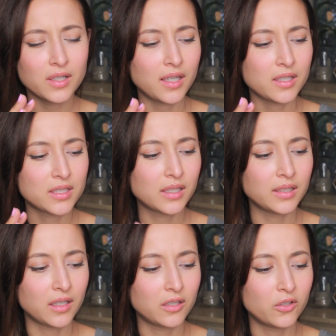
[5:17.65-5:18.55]
ぐらいしたん
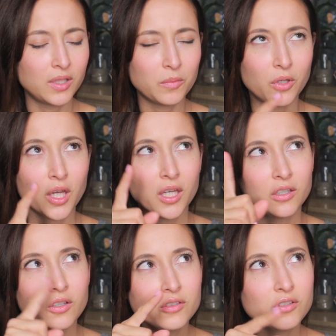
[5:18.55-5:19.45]
だけどでも
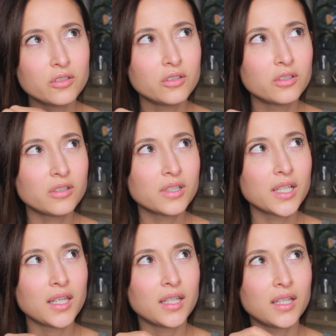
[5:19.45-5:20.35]
40ドルぐ
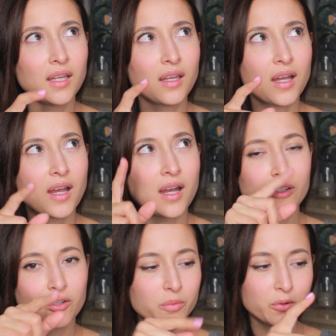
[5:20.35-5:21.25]
らいで
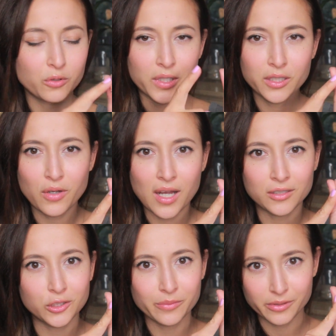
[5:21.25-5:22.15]
8個分これの
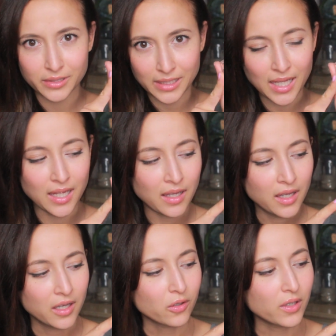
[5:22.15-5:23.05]
8個分で
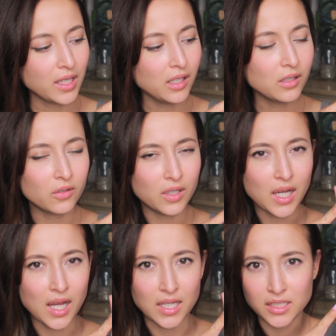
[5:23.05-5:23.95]
これ1個
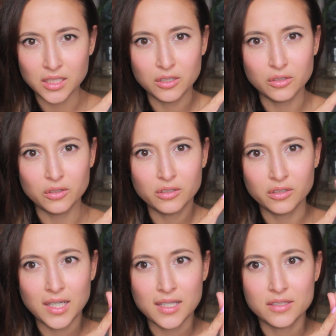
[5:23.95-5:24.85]
が89ドル
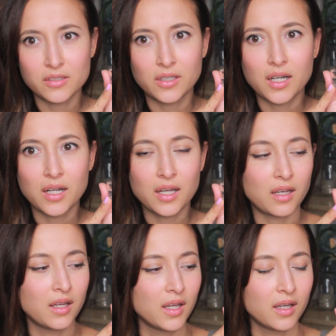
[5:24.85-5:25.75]
ぐらいするから